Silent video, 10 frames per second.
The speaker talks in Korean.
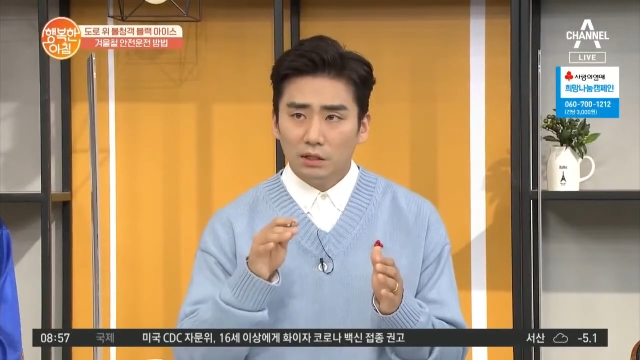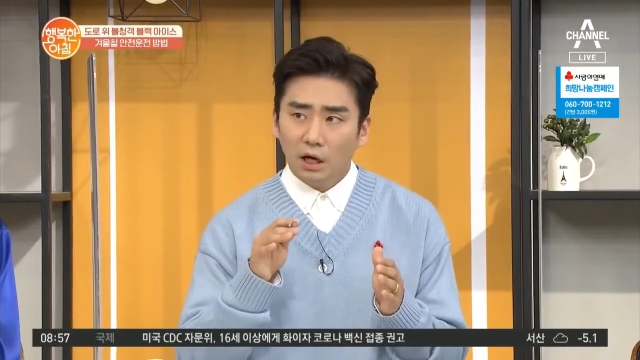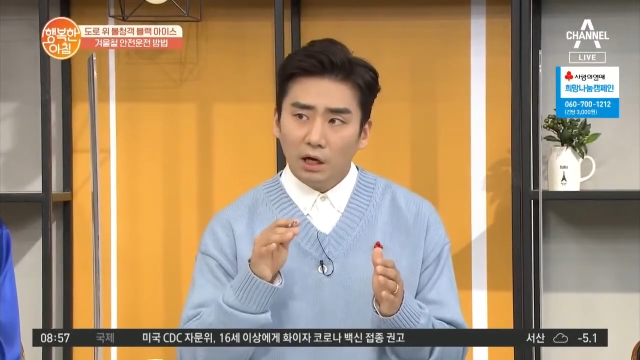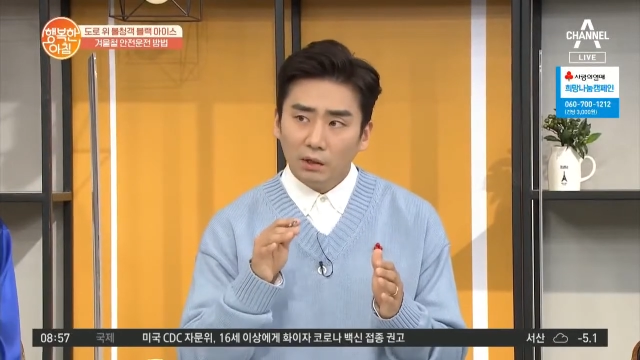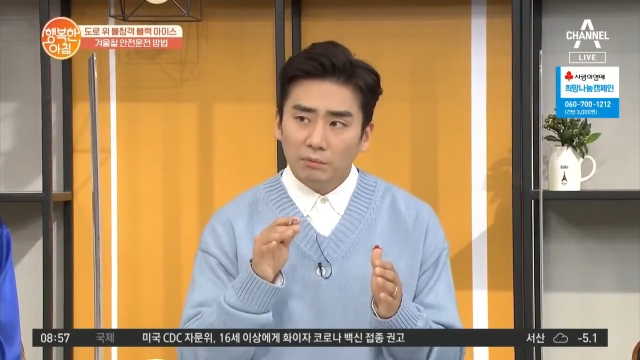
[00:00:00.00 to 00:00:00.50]

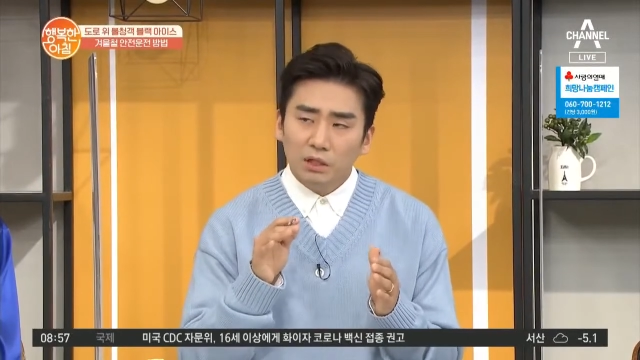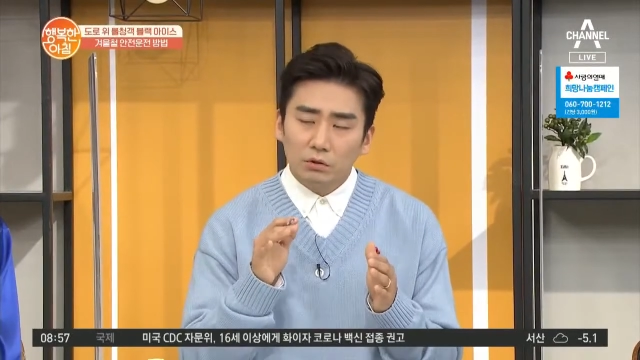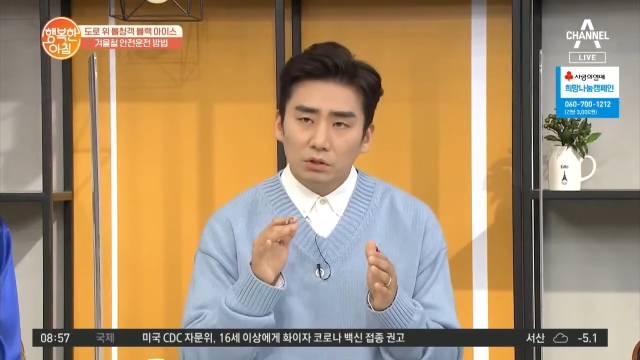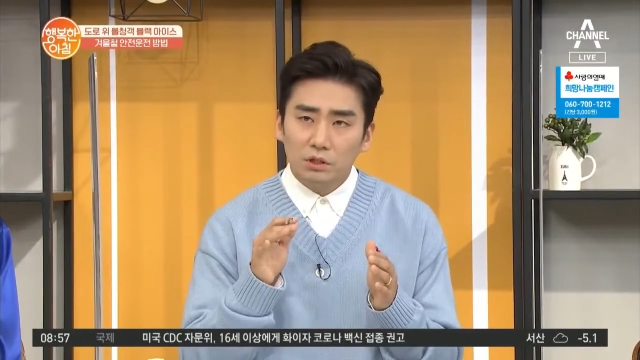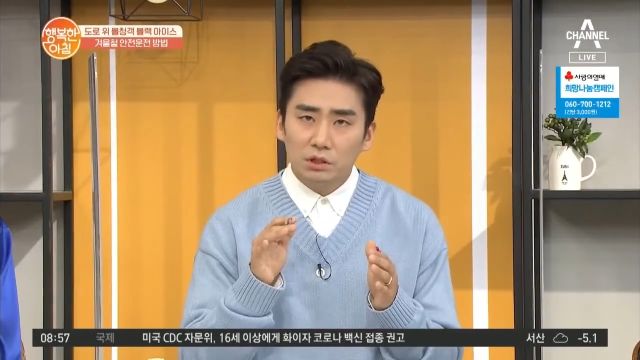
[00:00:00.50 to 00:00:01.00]
약간
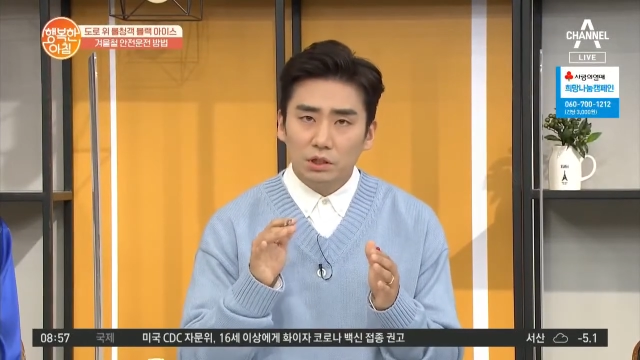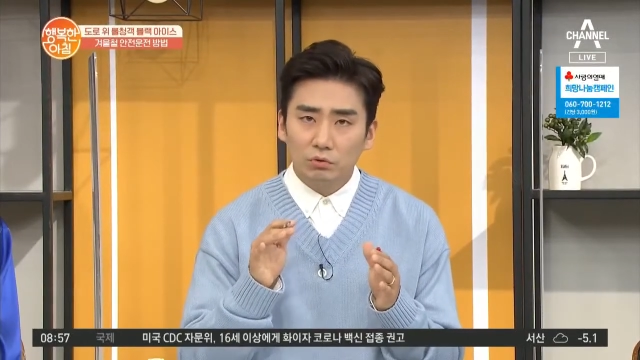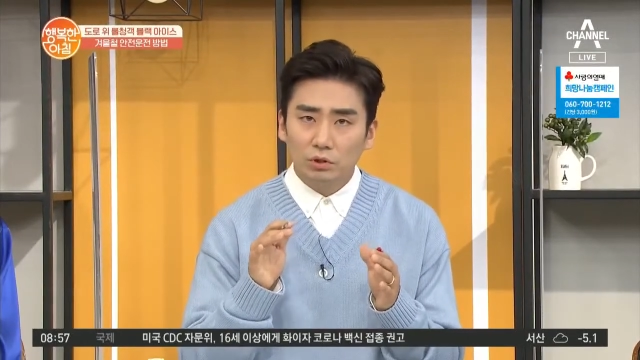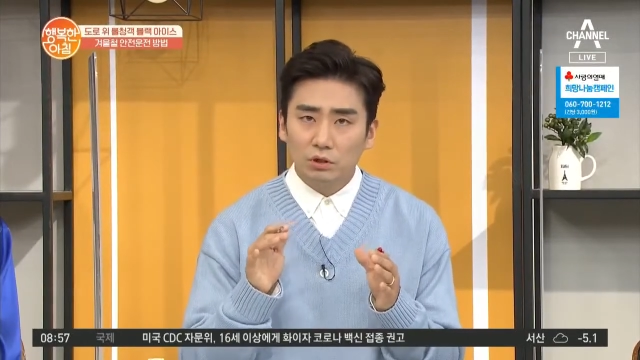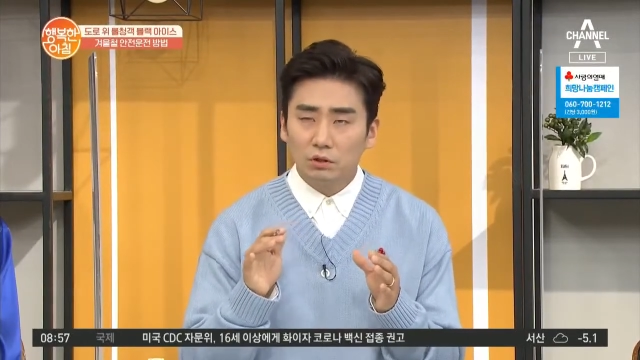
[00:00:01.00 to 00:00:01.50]
미끄러진
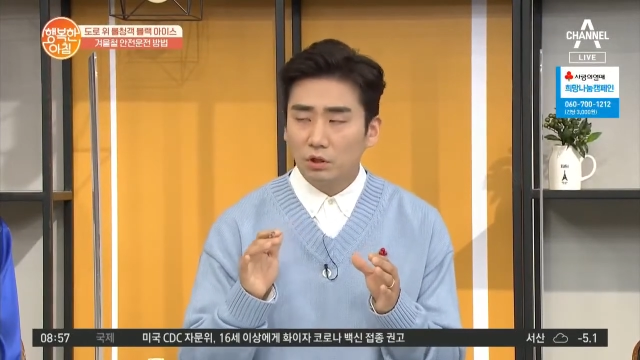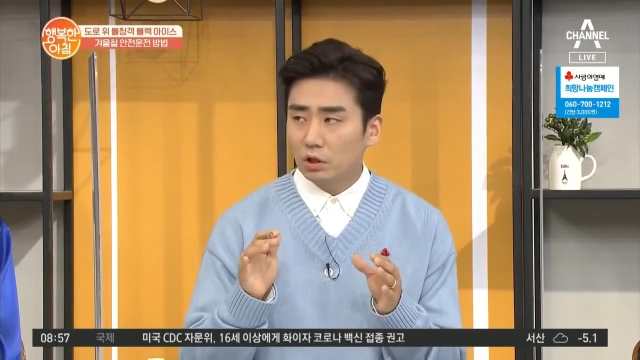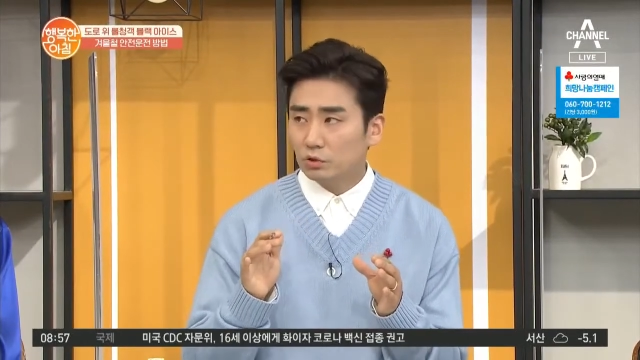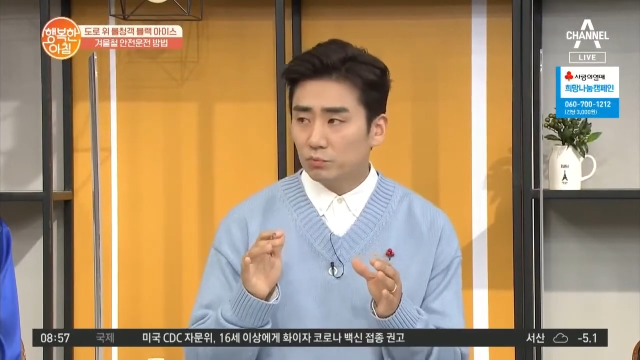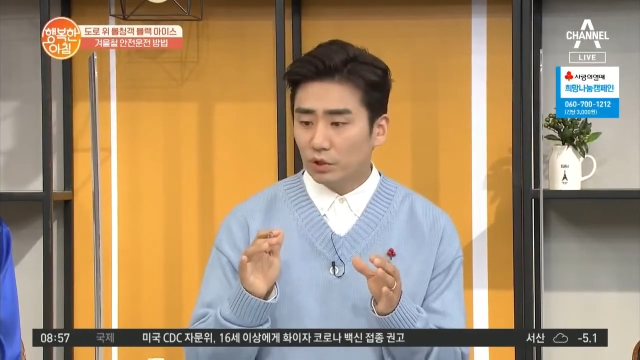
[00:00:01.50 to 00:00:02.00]
기운을 느껴가지고